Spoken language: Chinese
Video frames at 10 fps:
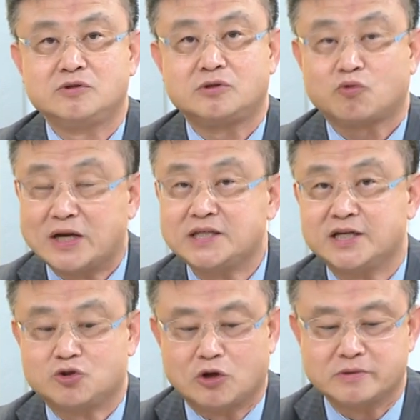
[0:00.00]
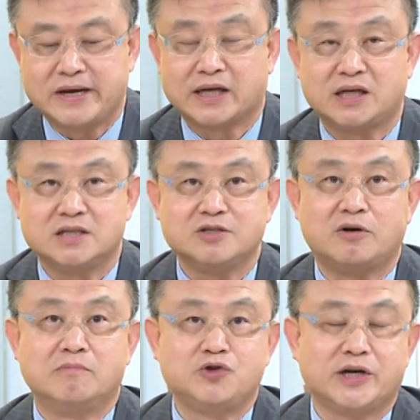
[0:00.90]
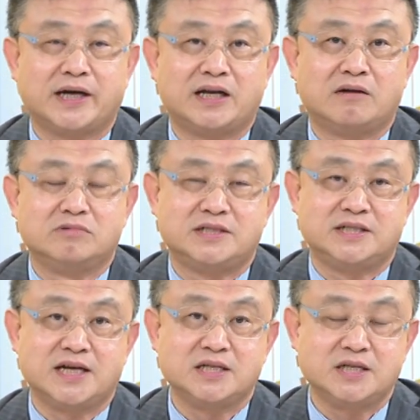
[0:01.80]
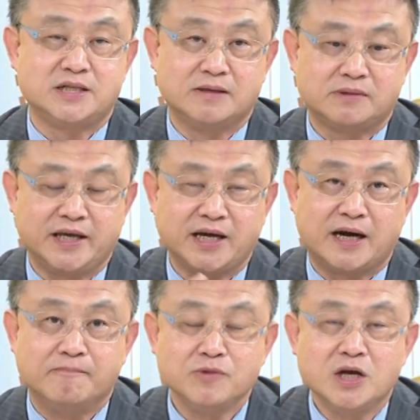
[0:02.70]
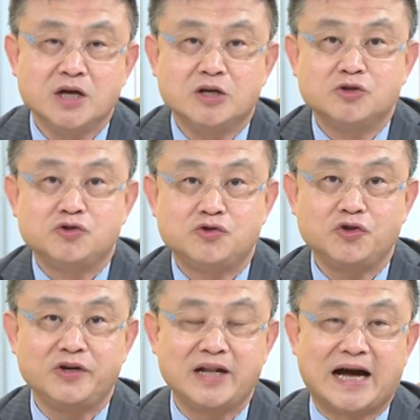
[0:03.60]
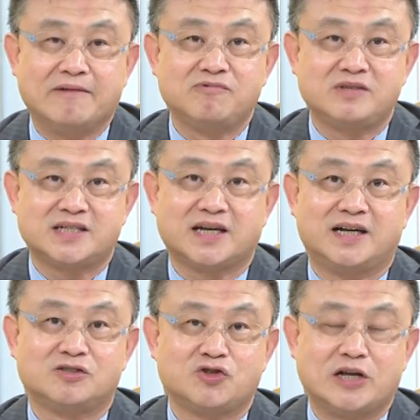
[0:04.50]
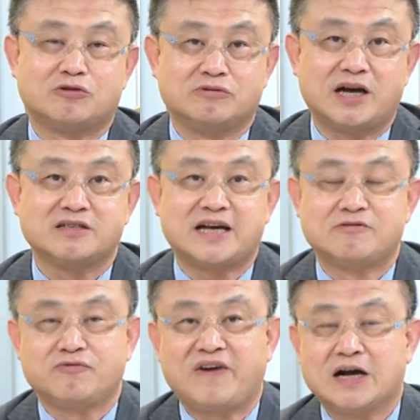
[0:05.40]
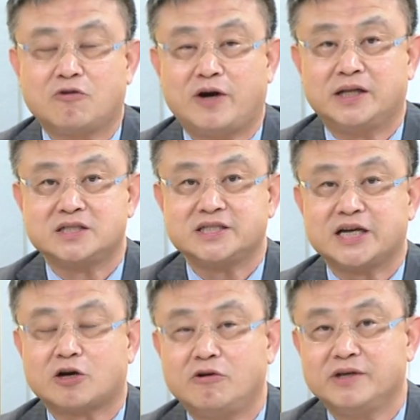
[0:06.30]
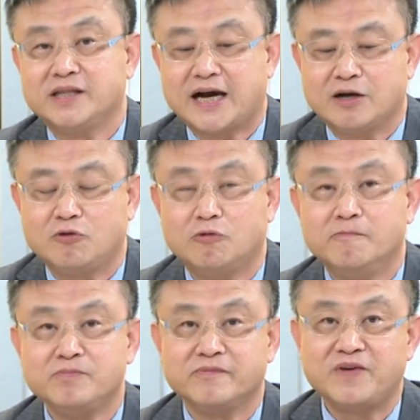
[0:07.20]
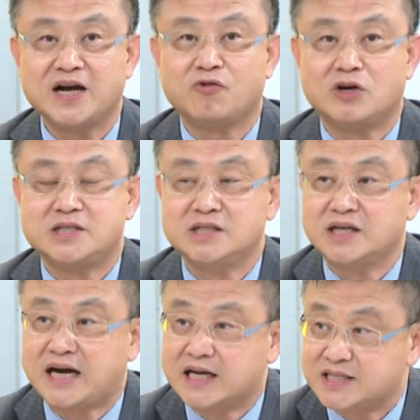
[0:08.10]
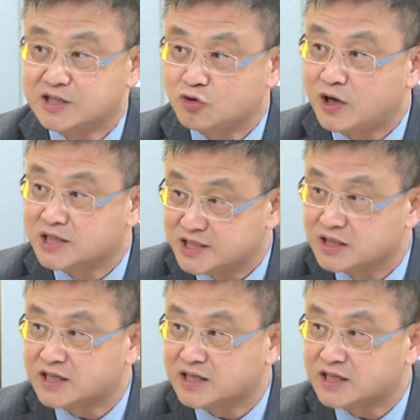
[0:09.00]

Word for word: 关键所在。可是我们却看到几件事情，第一个。居然这个最主要在放款的这些公银行库放款金额还在创新